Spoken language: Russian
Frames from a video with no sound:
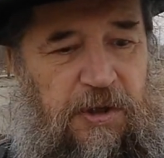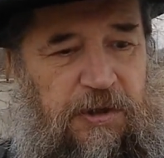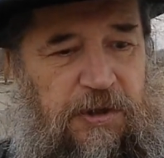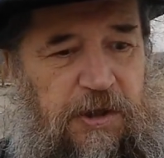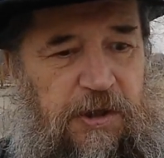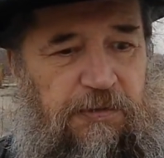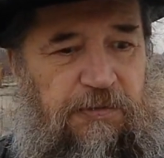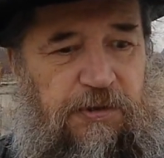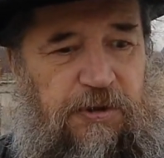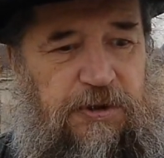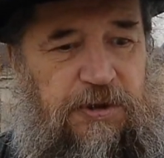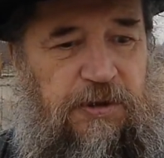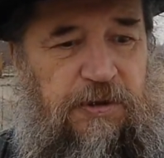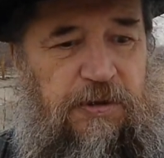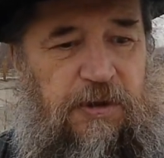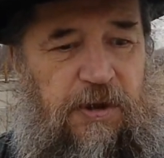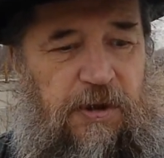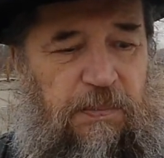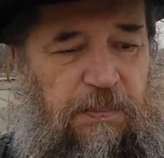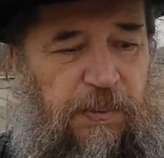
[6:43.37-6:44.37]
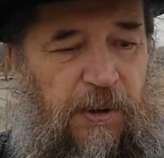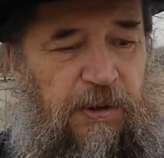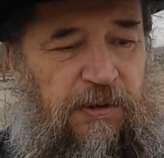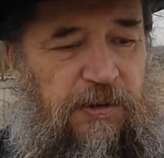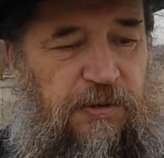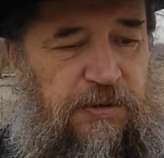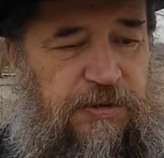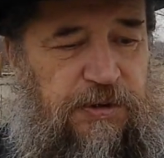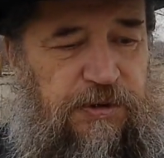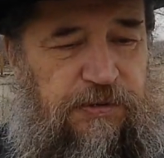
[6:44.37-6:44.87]
Его же
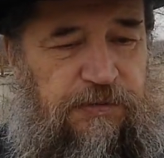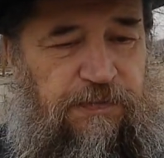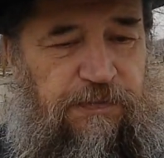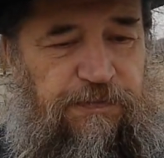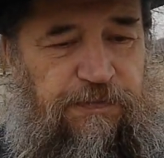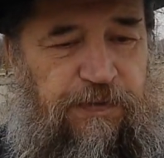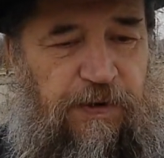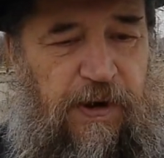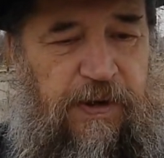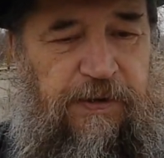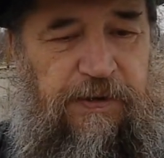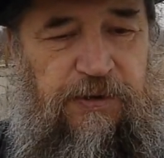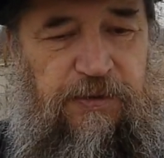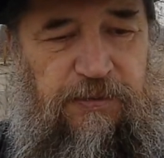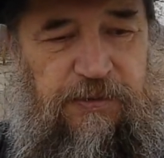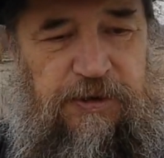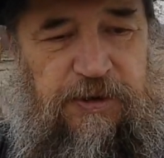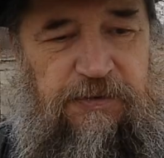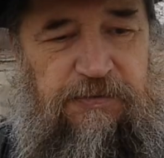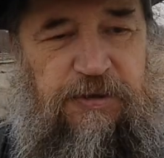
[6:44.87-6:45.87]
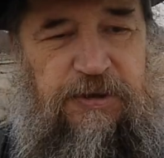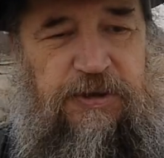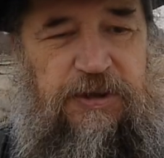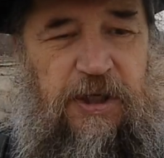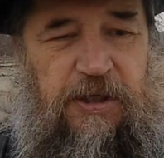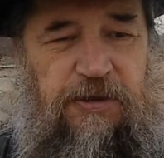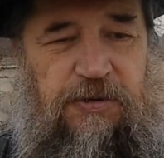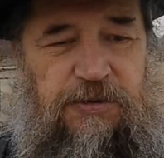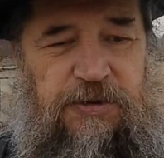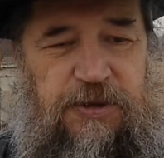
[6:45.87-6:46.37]
положат в ванну, его
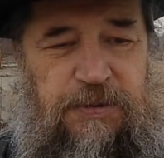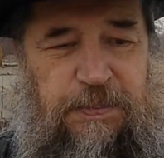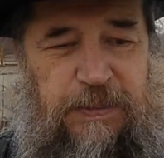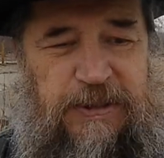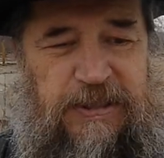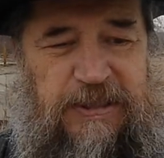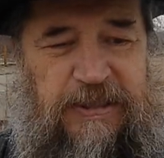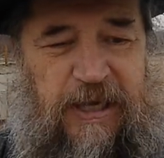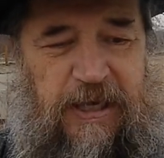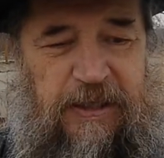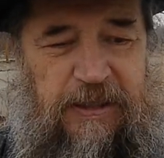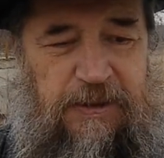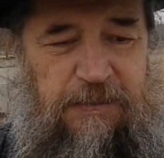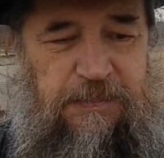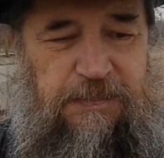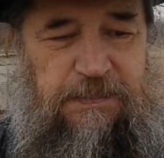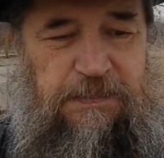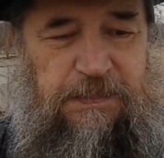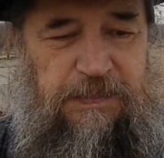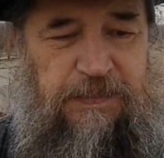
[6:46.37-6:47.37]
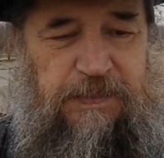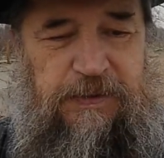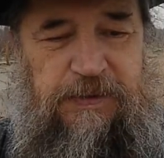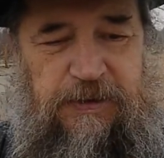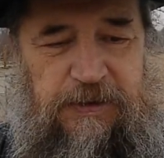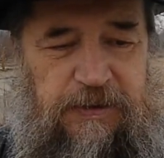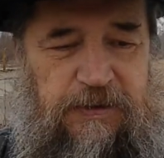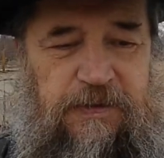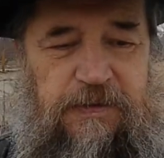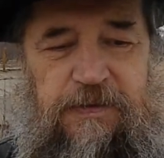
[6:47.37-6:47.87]
зальют специальным
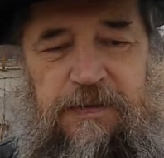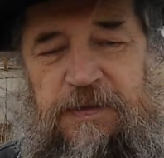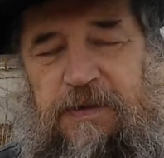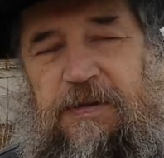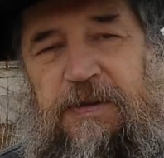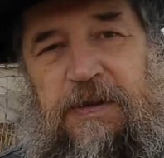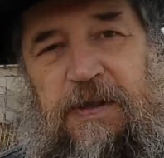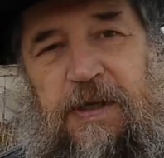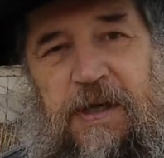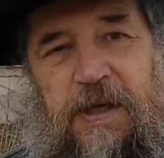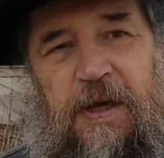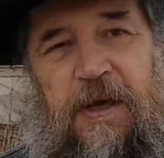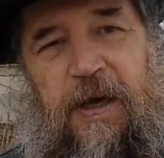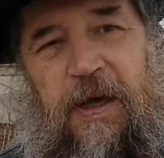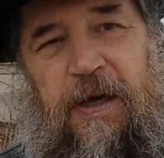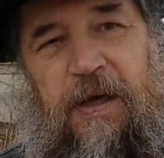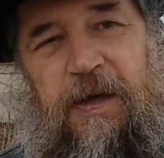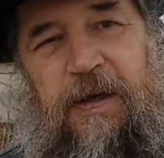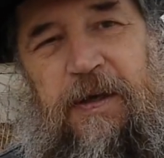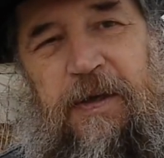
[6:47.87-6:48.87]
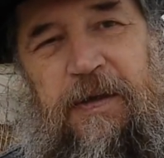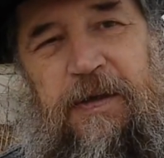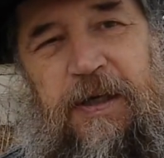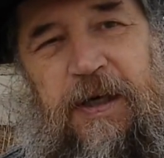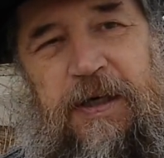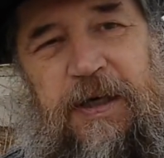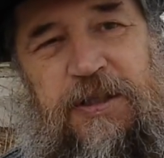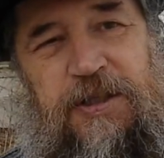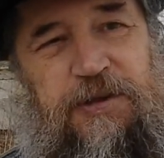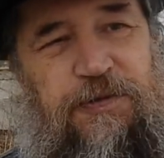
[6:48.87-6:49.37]
э, э, э,
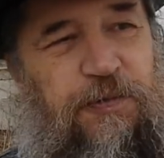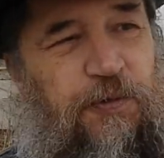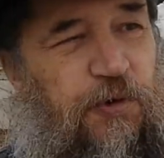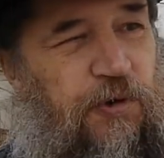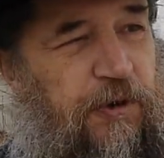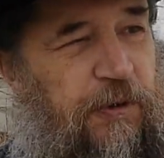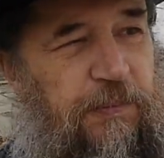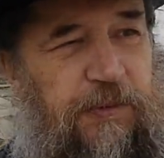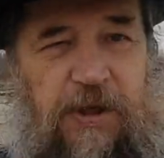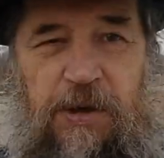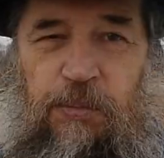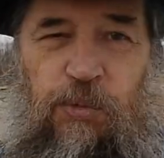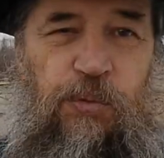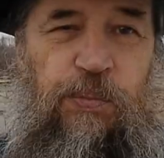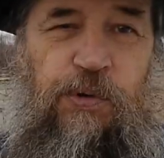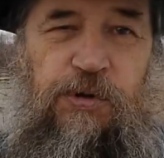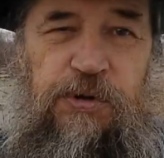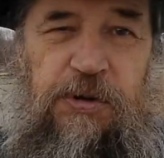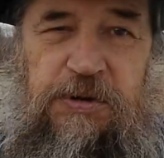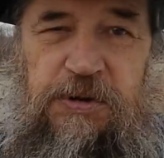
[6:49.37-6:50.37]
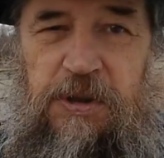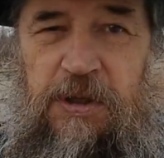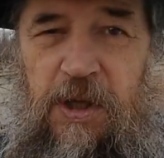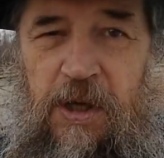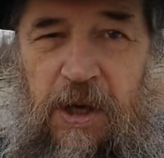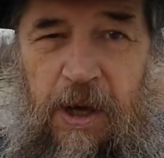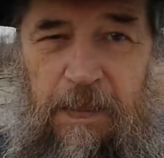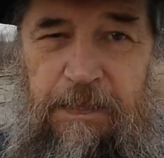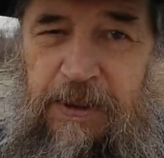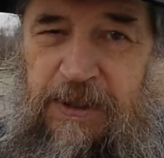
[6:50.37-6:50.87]
раствором, ему будут
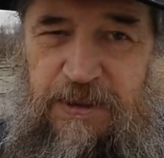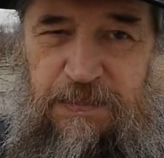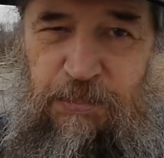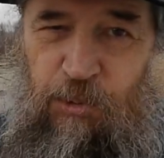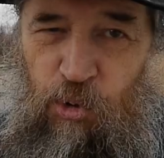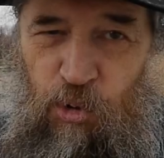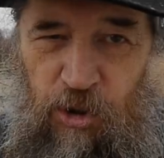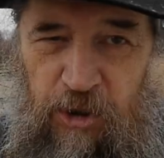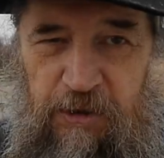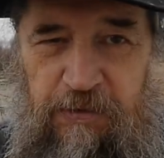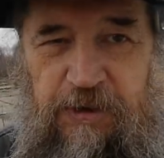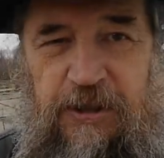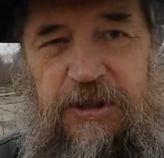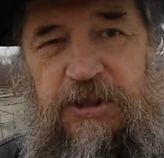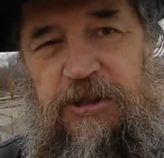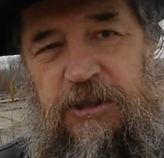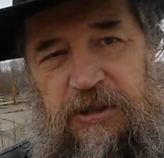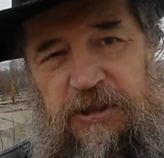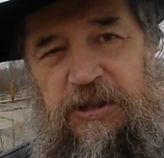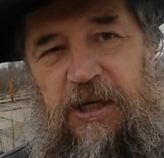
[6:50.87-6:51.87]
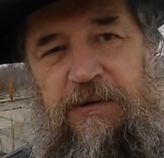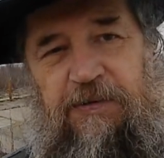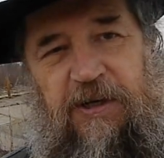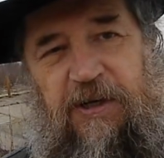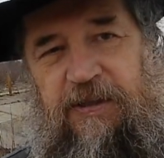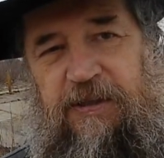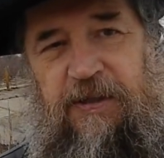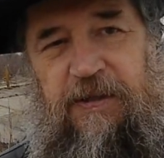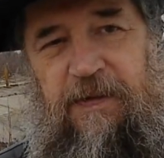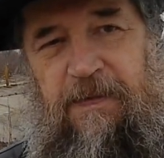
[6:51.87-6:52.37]
обезболивающие
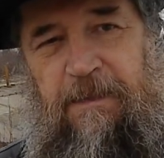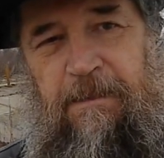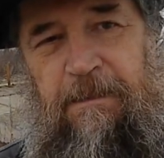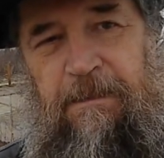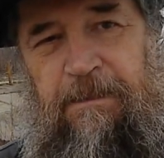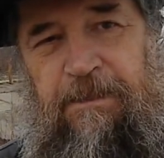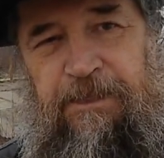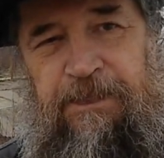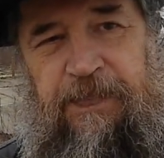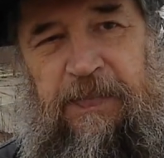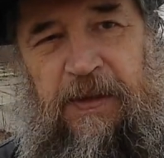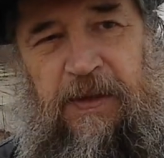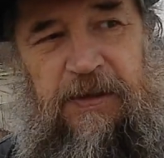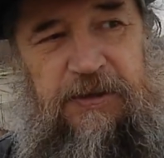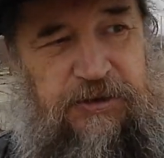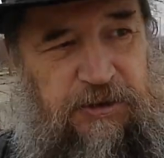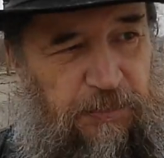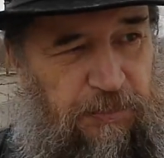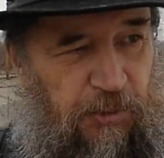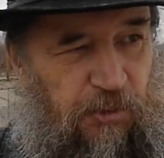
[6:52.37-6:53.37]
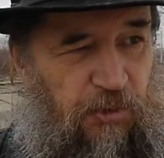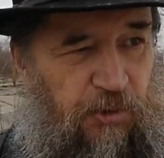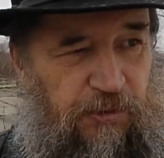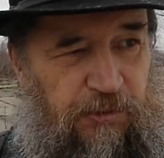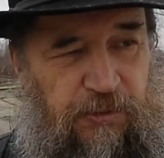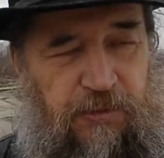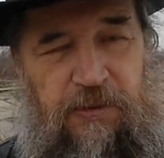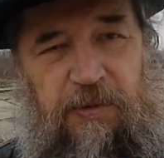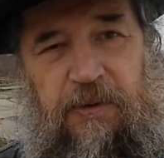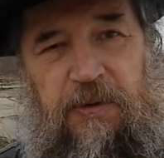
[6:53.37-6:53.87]
давать, чтобы
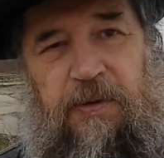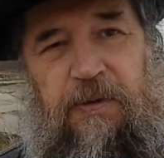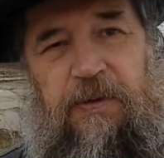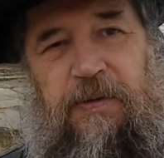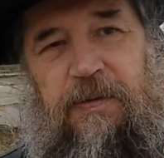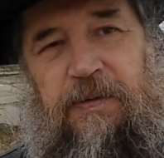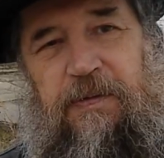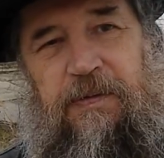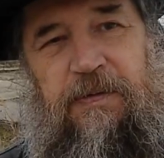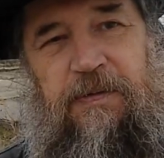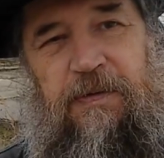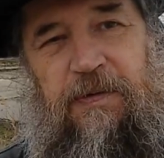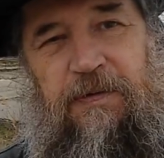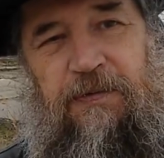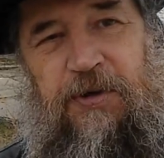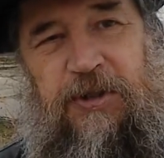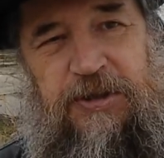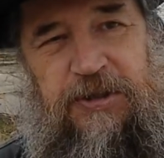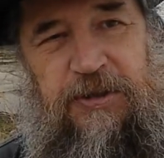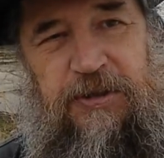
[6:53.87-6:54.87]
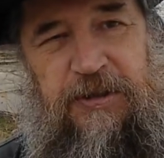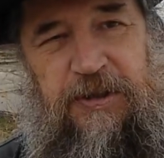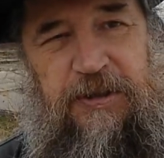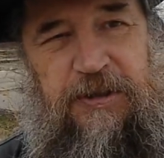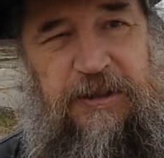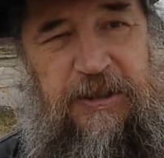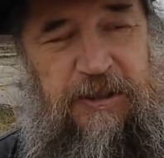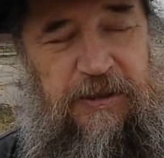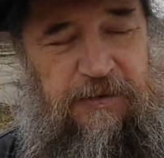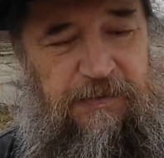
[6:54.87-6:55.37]
он
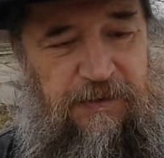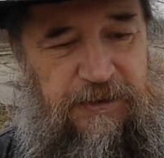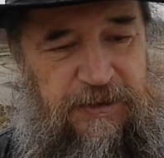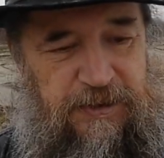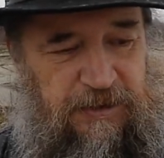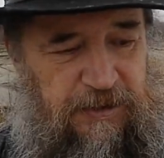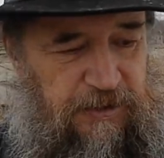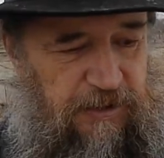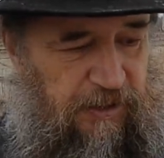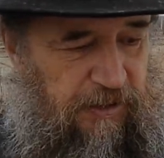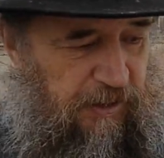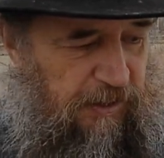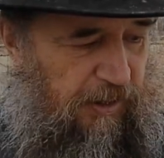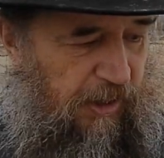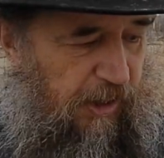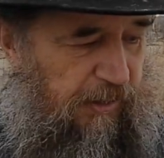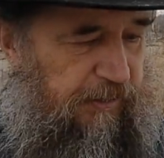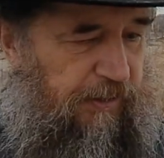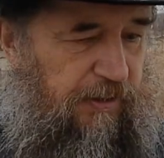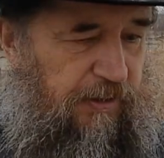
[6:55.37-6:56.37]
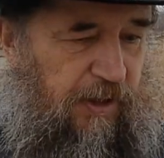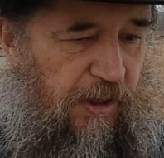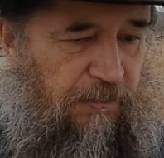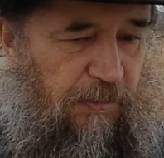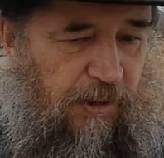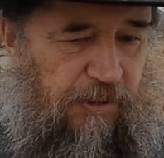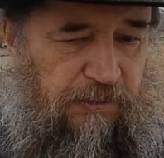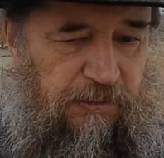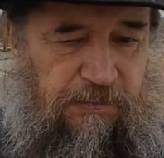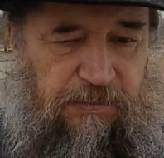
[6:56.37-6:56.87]
вышел из этого состояния. А
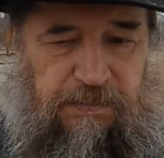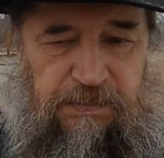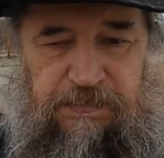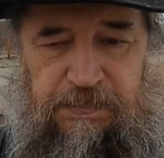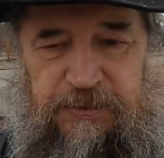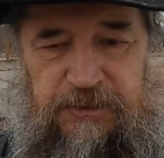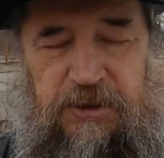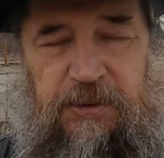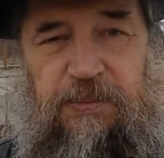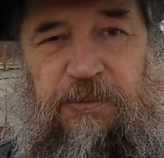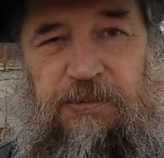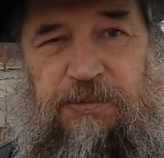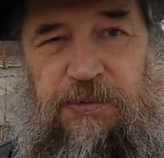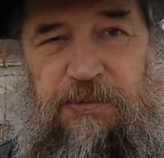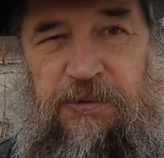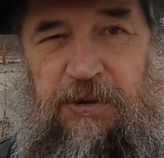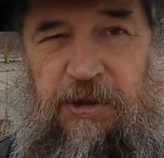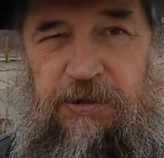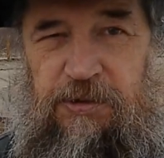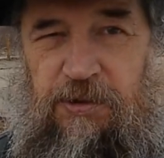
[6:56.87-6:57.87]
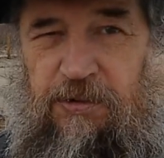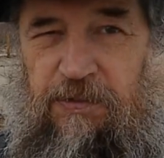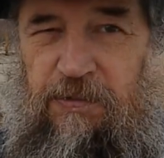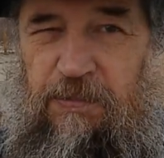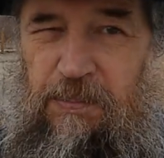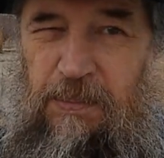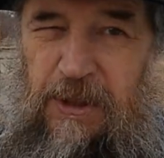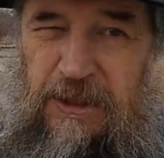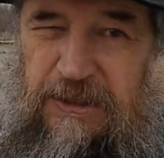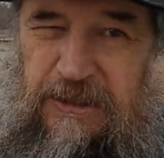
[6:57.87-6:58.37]
наркоману почему-то, у которого
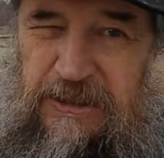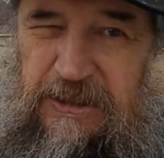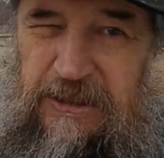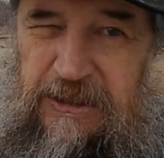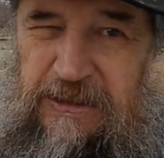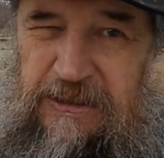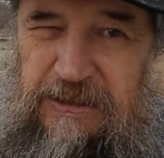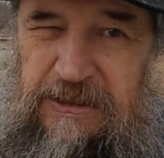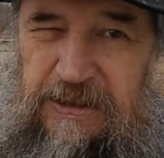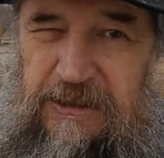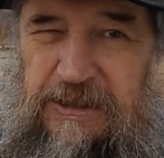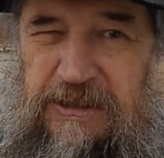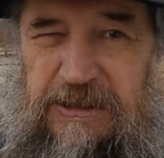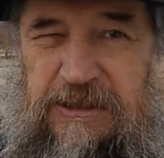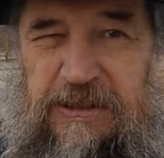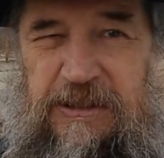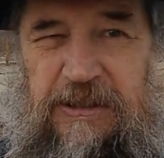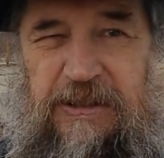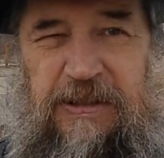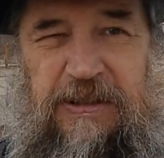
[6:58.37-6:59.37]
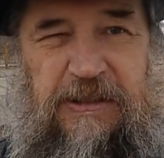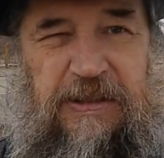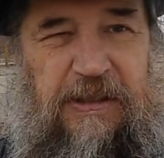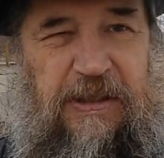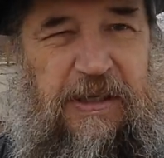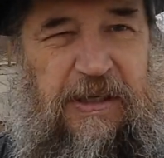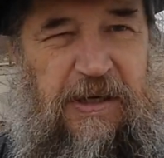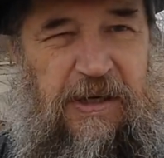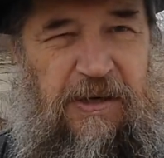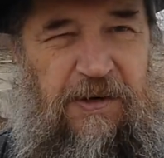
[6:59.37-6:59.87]
мозги сожжены,
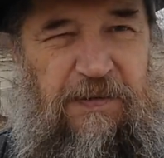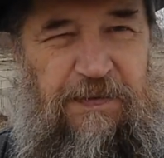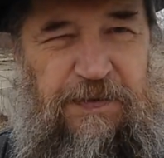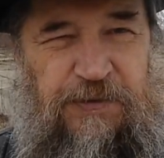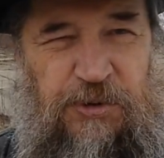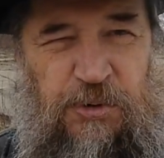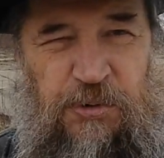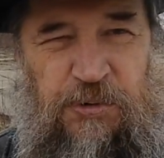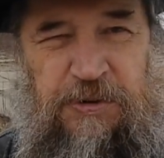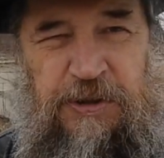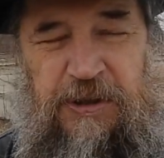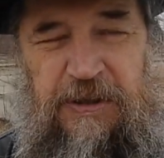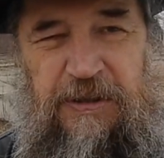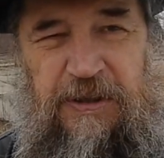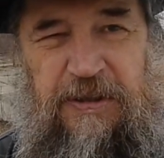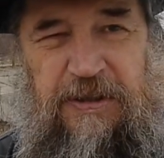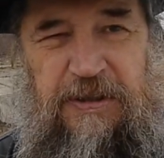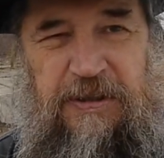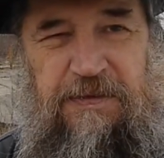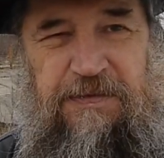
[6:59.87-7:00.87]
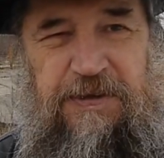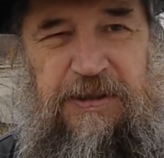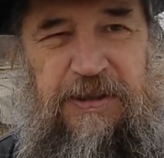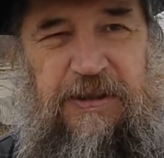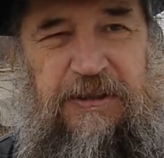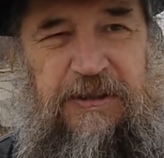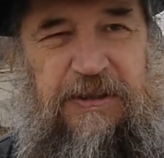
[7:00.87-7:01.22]
внутренности все